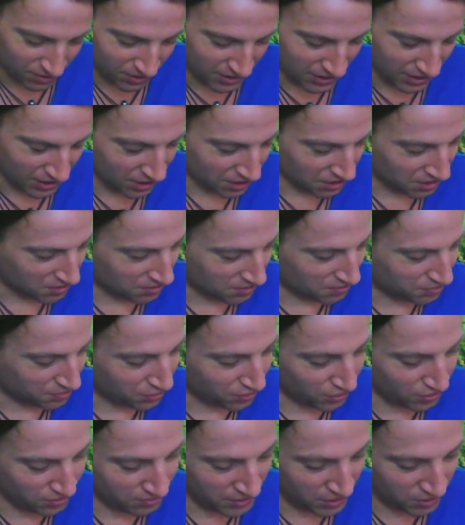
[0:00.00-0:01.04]
Ok,
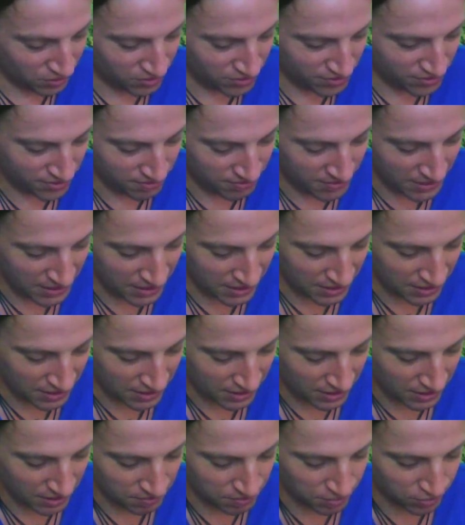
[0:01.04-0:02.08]
pour le milieu de semaine
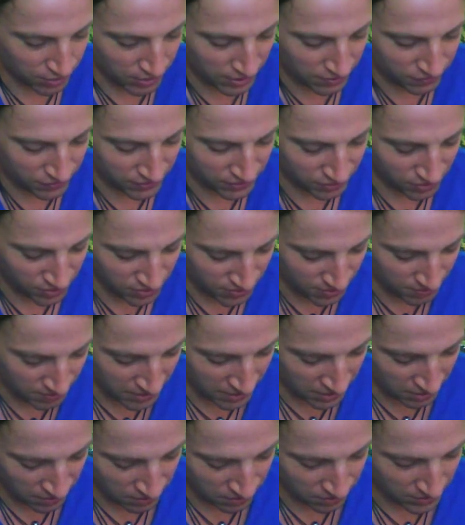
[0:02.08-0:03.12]
et pour la fin de
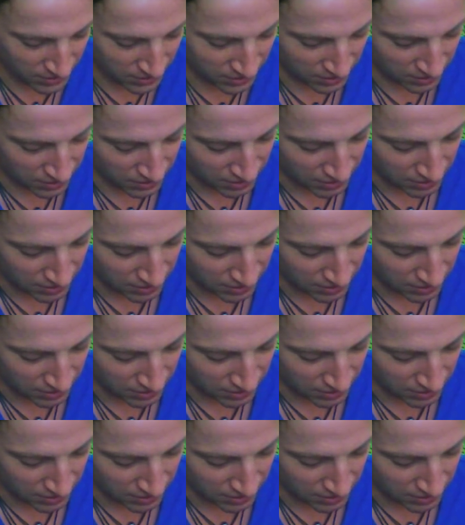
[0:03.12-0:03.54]
semaine, oui.